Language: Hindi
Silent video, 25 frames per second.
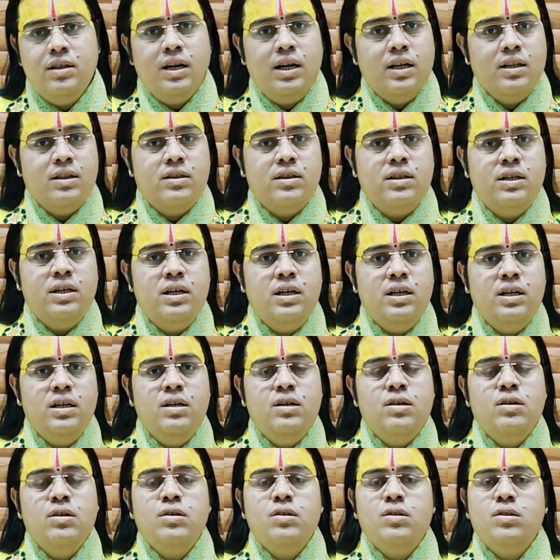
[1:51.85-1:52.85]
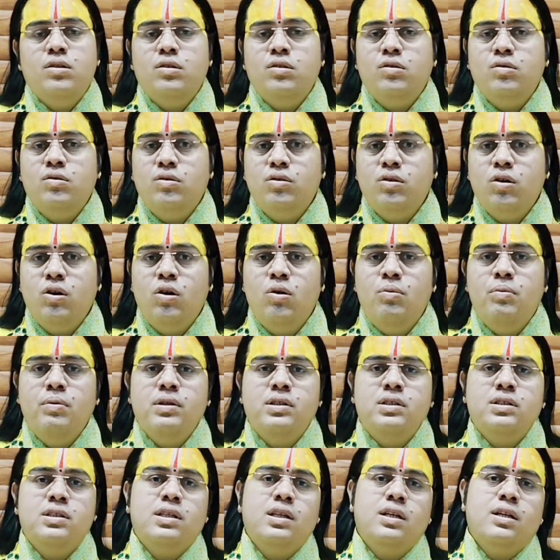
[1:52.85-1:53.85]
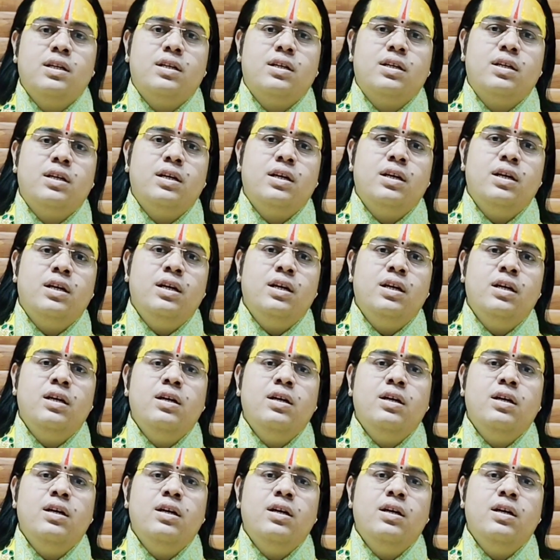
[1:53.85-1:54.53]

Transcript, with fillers: रात्रि नौ बज कर के